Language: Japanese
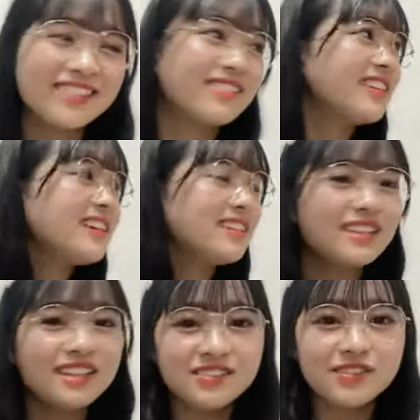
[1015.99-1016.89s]
これ言い方
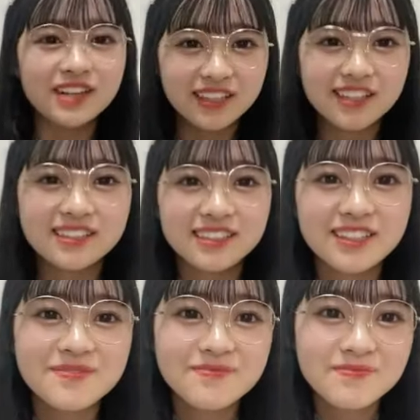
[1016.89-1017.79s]
大丈夫かな
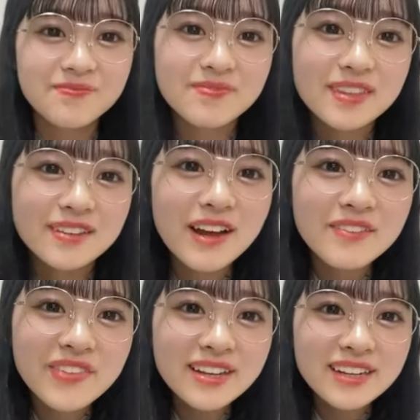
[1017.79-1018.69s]
あ、
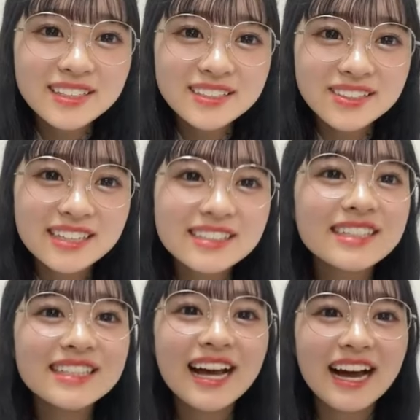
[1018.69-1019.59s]

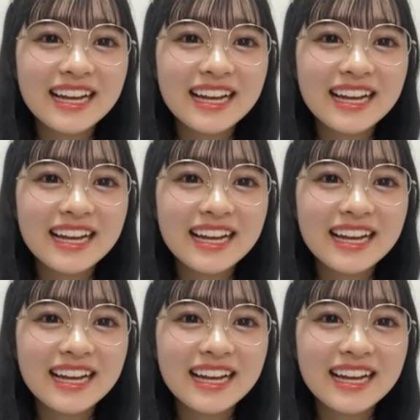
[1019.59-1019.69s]
ペンライトカラーだ。